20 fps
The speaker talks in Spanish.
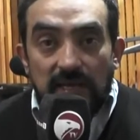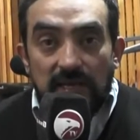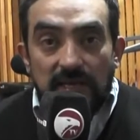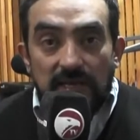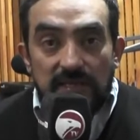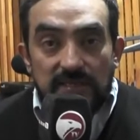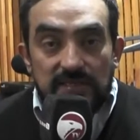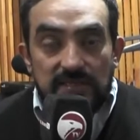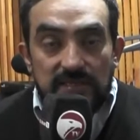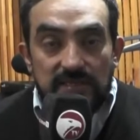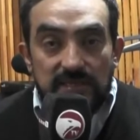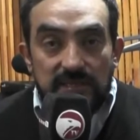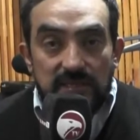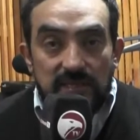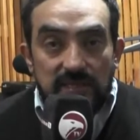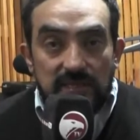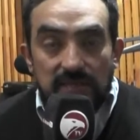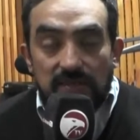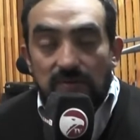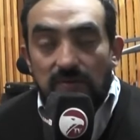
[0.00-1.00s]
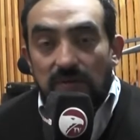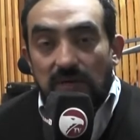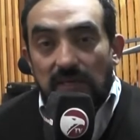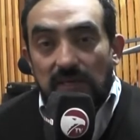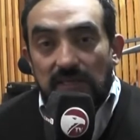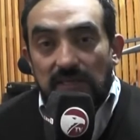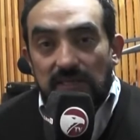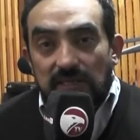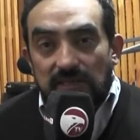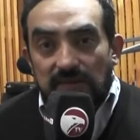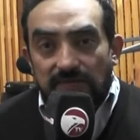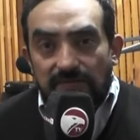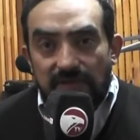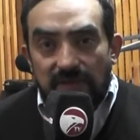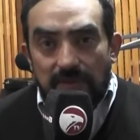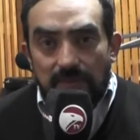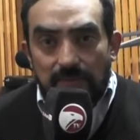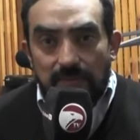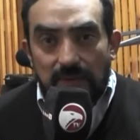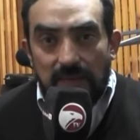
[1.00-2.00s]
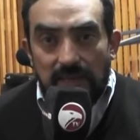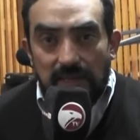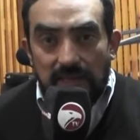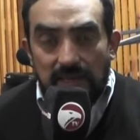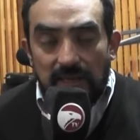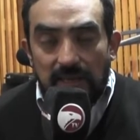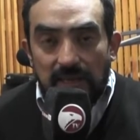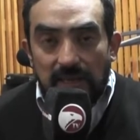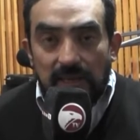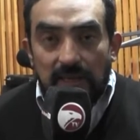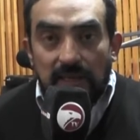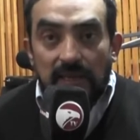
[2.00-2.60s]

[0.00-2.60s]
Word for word: allí en la localidad de Fiambalá.